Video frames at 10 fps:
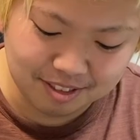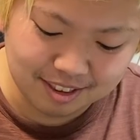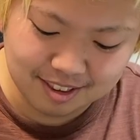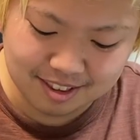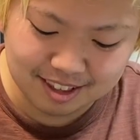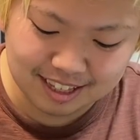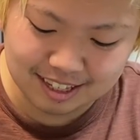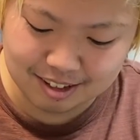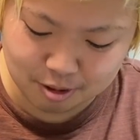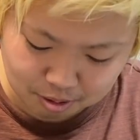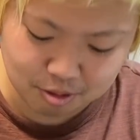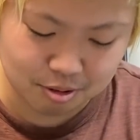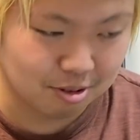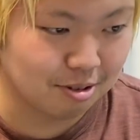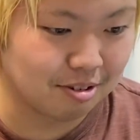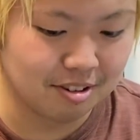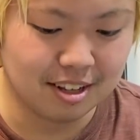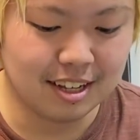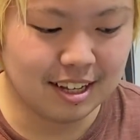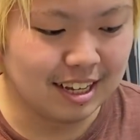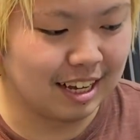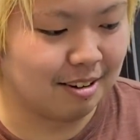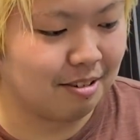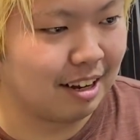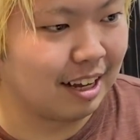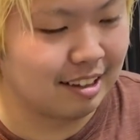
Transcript: もやし生活じゃないのそうそうそうあのね